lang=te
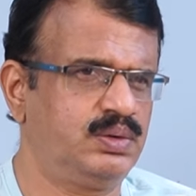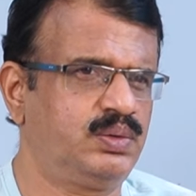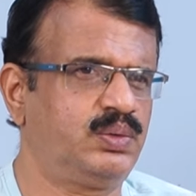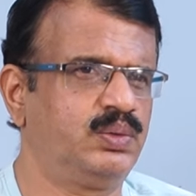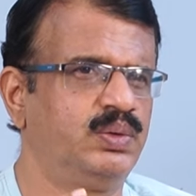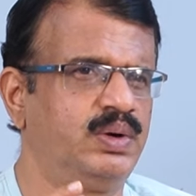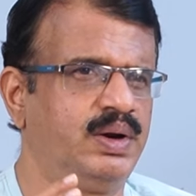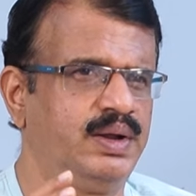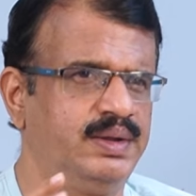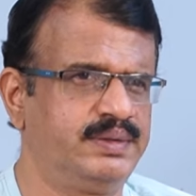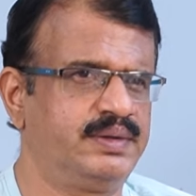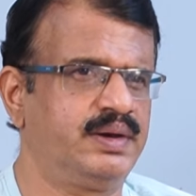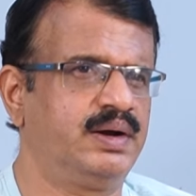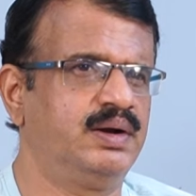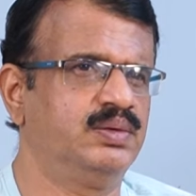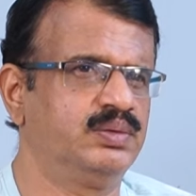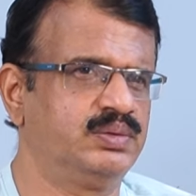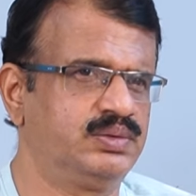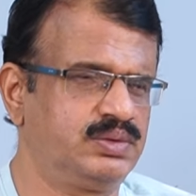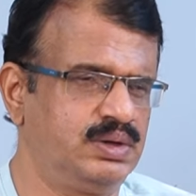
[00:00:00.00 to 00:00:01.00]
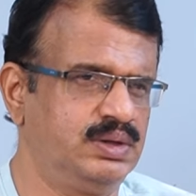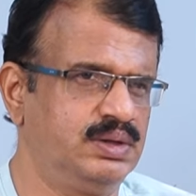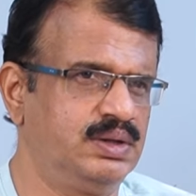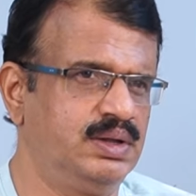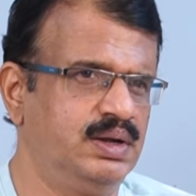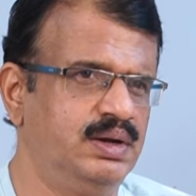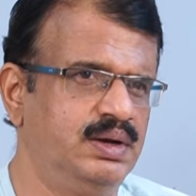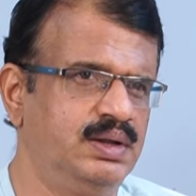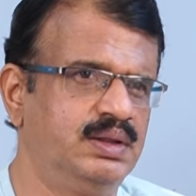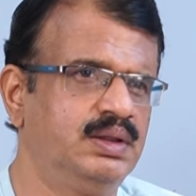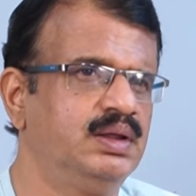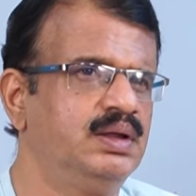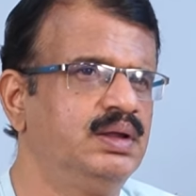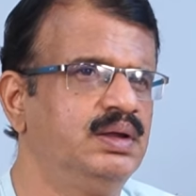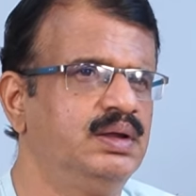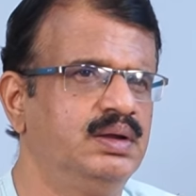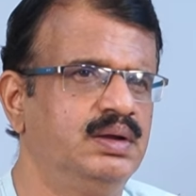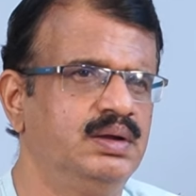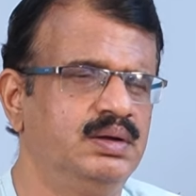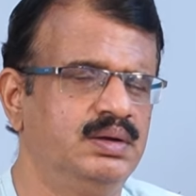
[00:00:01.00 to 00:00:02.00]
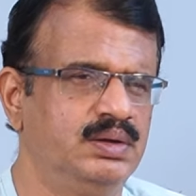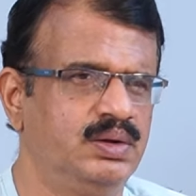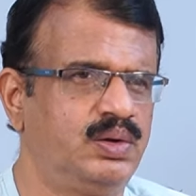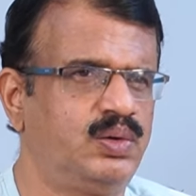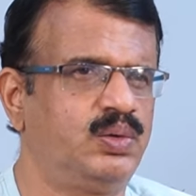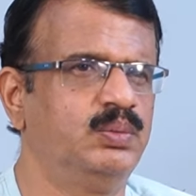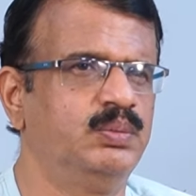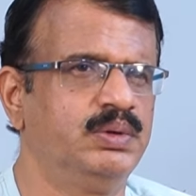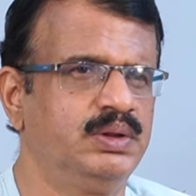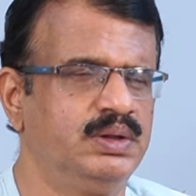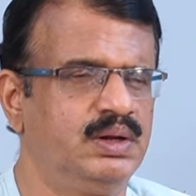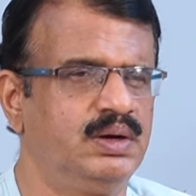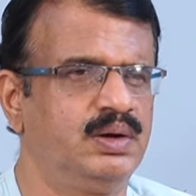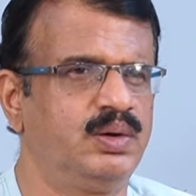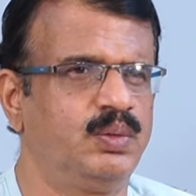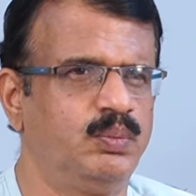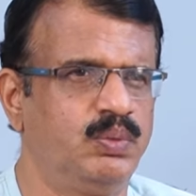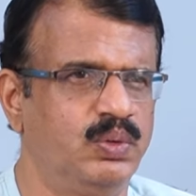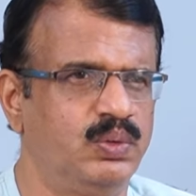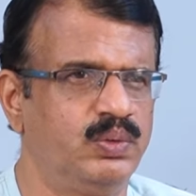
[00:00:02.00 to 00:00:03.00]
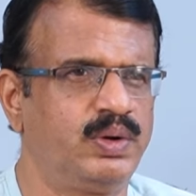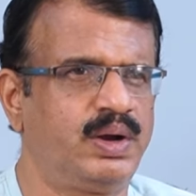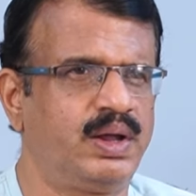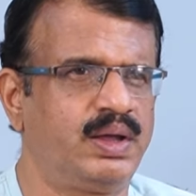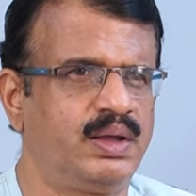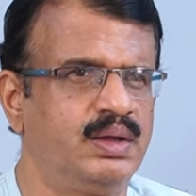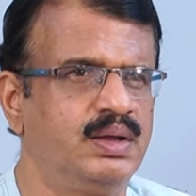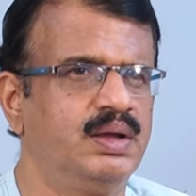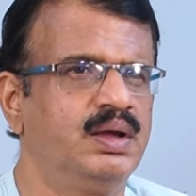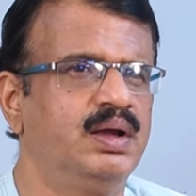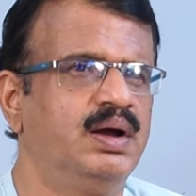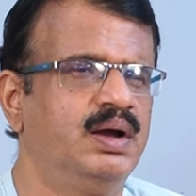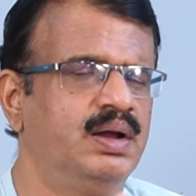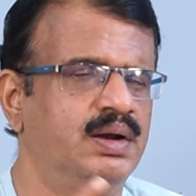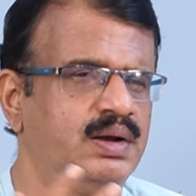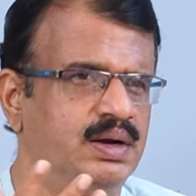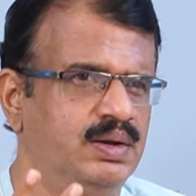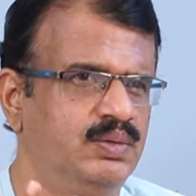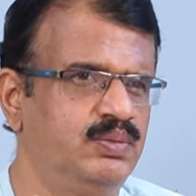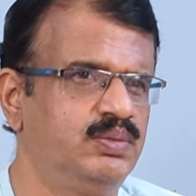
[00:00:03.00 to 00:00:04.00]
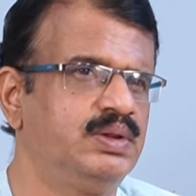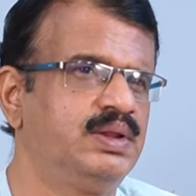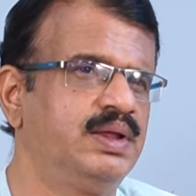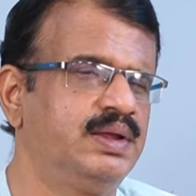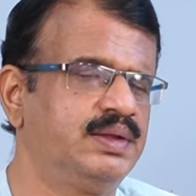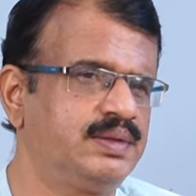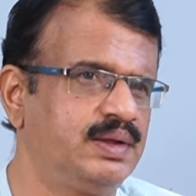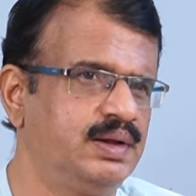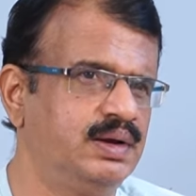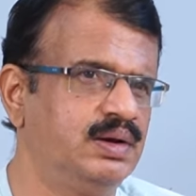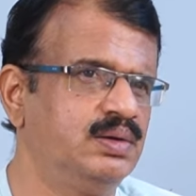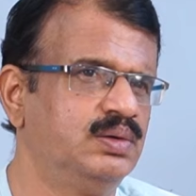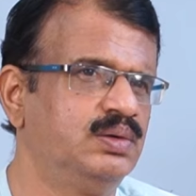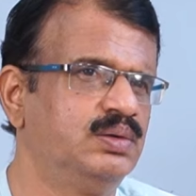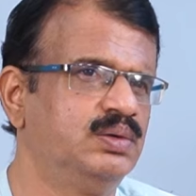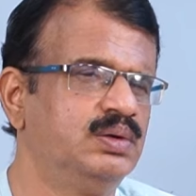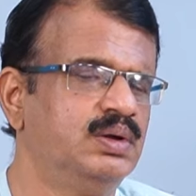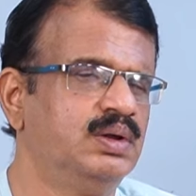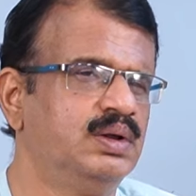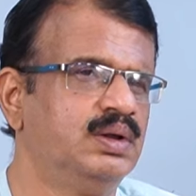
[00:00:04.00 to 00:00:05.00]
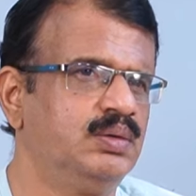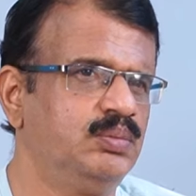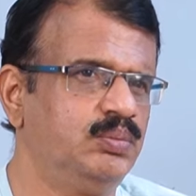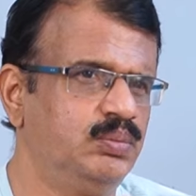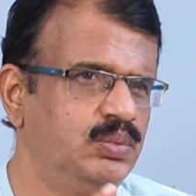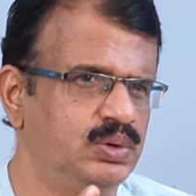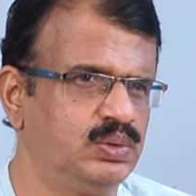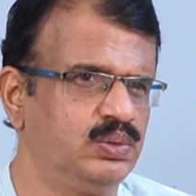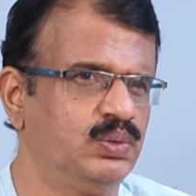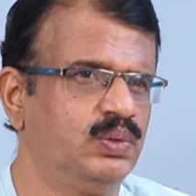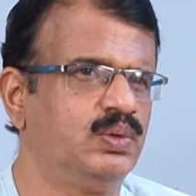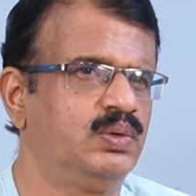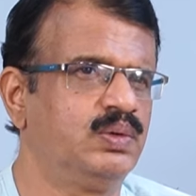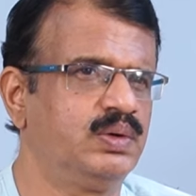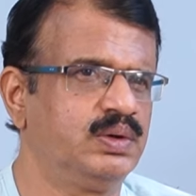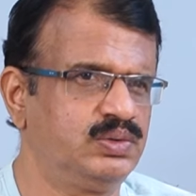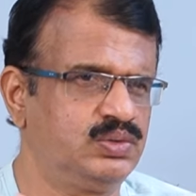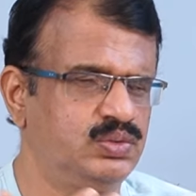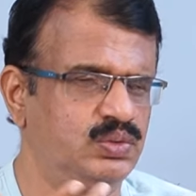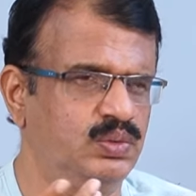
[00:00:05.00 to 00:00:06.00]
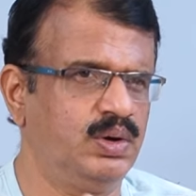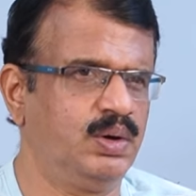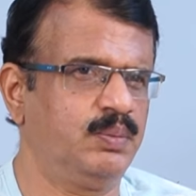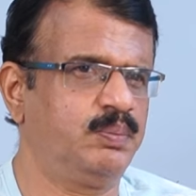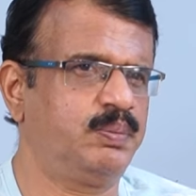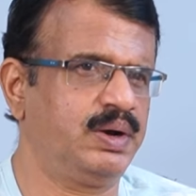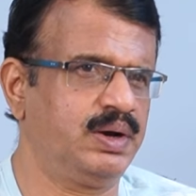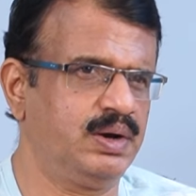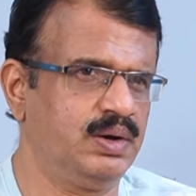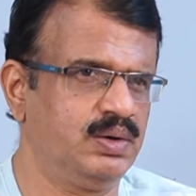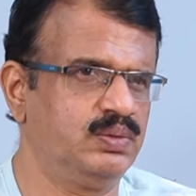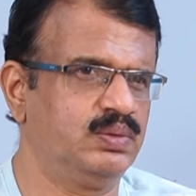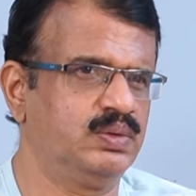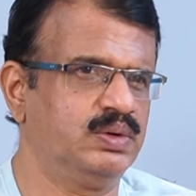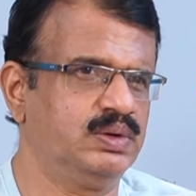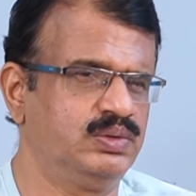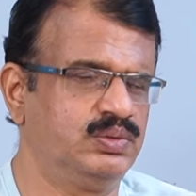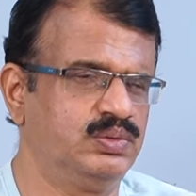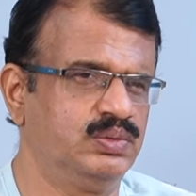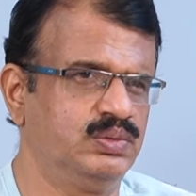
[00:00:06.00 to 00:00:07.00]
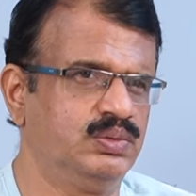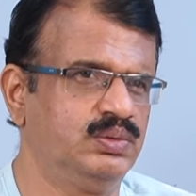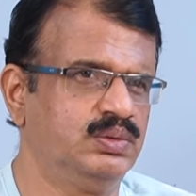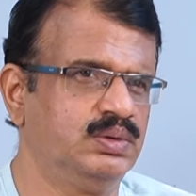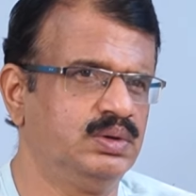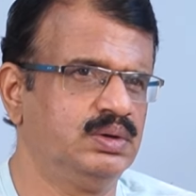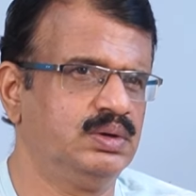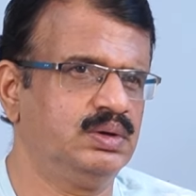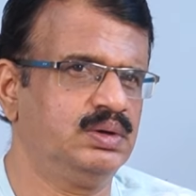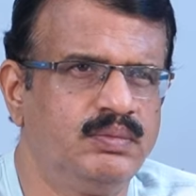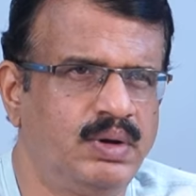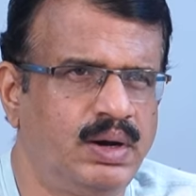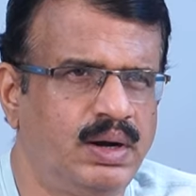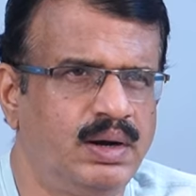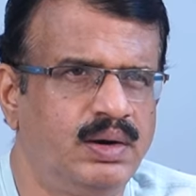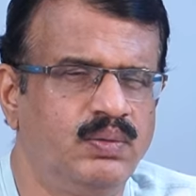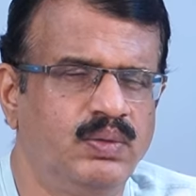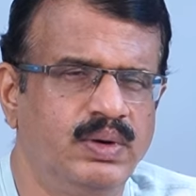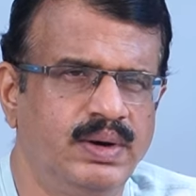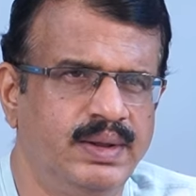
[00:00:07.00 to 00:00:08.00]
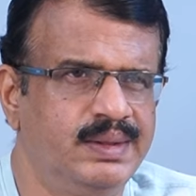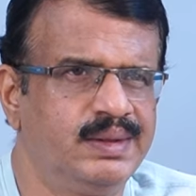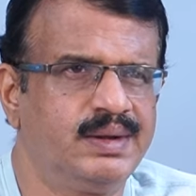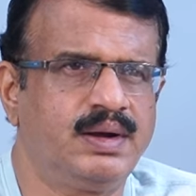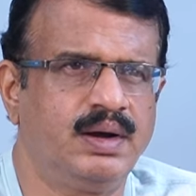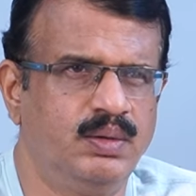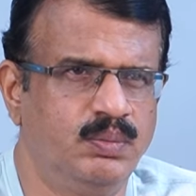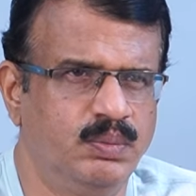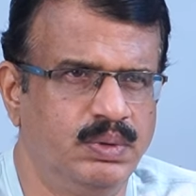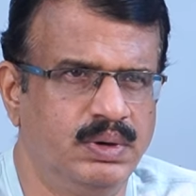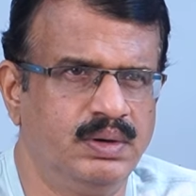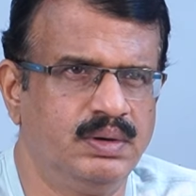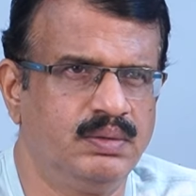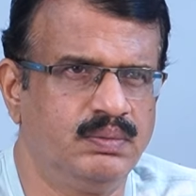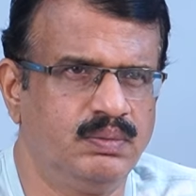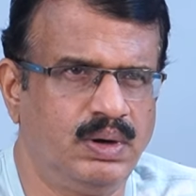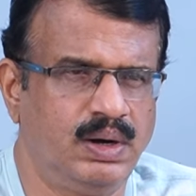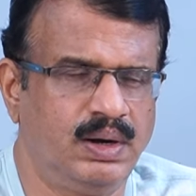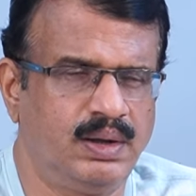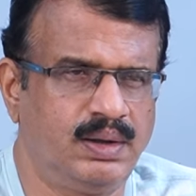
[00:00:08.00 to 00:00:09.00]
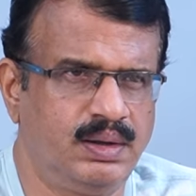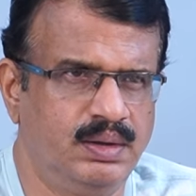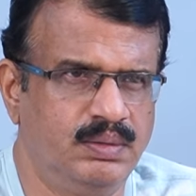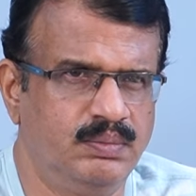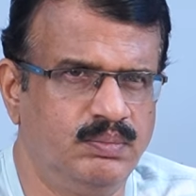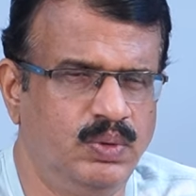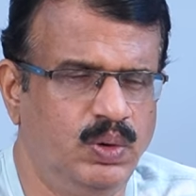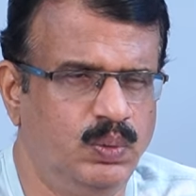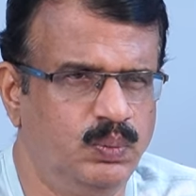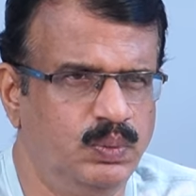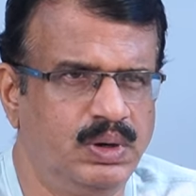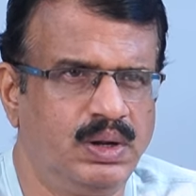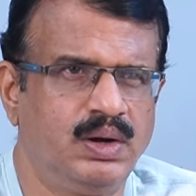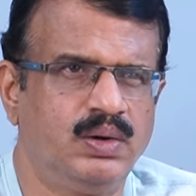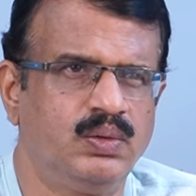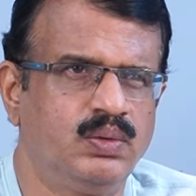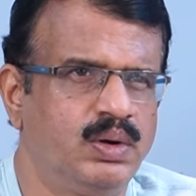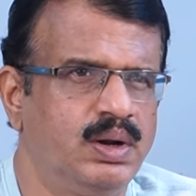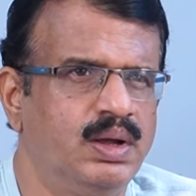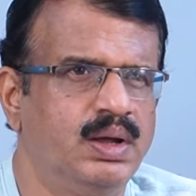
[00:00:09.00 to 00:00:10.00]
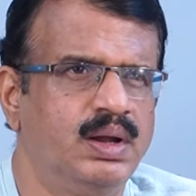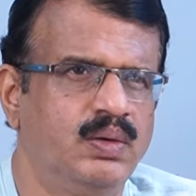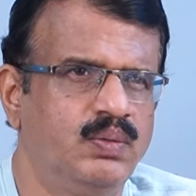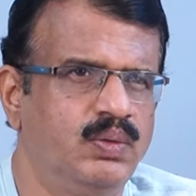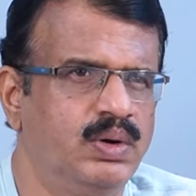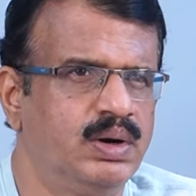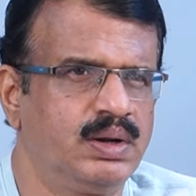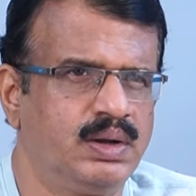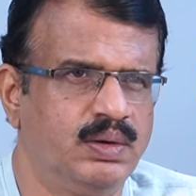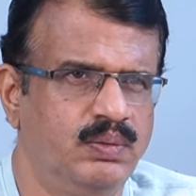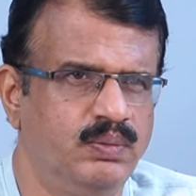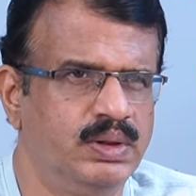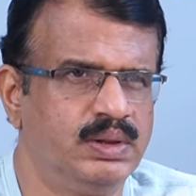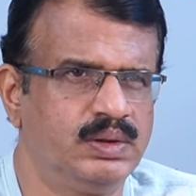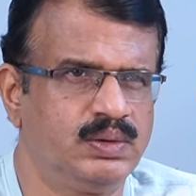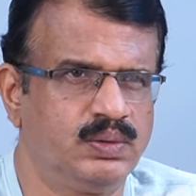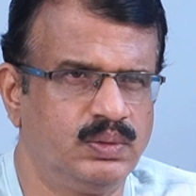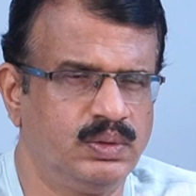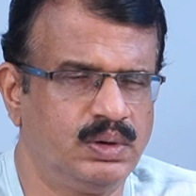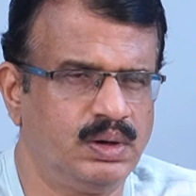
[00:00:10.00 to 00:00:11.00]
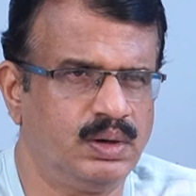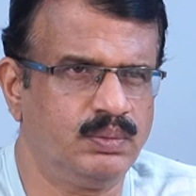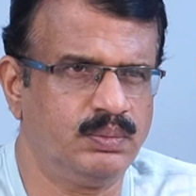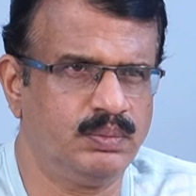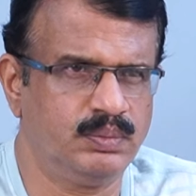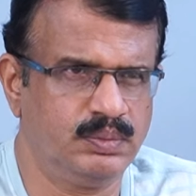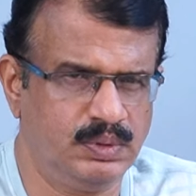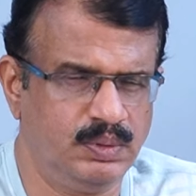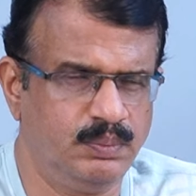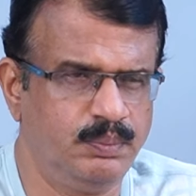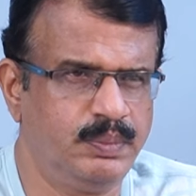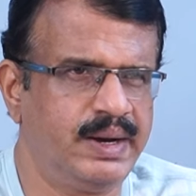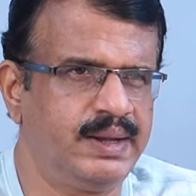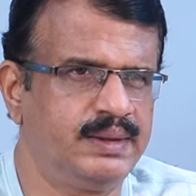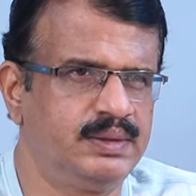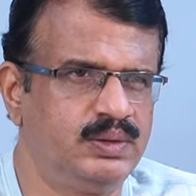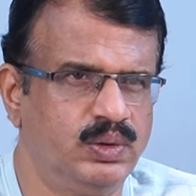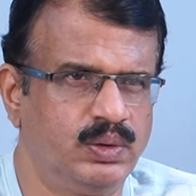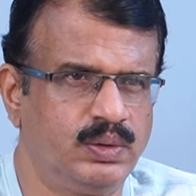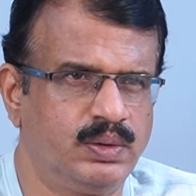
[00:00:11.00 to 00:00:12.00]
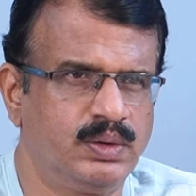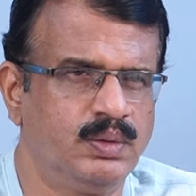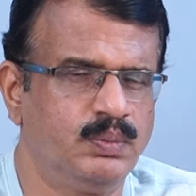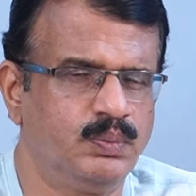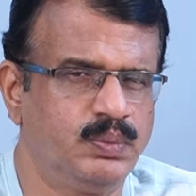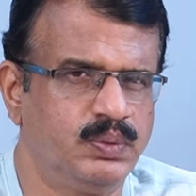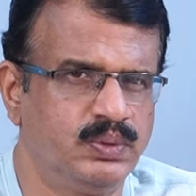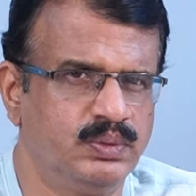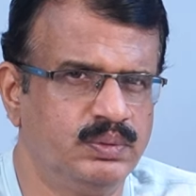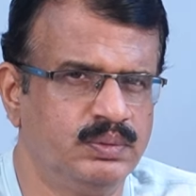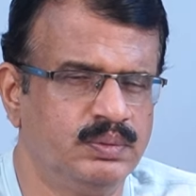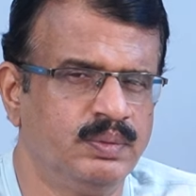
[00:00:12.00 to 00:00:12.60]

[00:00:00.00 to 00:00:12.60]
టూర్ వేసి రావచ్చు కదా అనేది ఎక్కువ మందికి డబ్బులు ఉంటాయి ఆల్రెడీ విదేశాల్లో బంధువులు ఉండొచ్చు వాళ్ళ పిల్లలు ఉండొచ్చు వెళ్ళడం అనేది కామన్ వాళ్ళకి మామూలుగా కూడా అలవాటుగా వెళ్తుంటారు బ్రేక్ దొరికినప్పుడు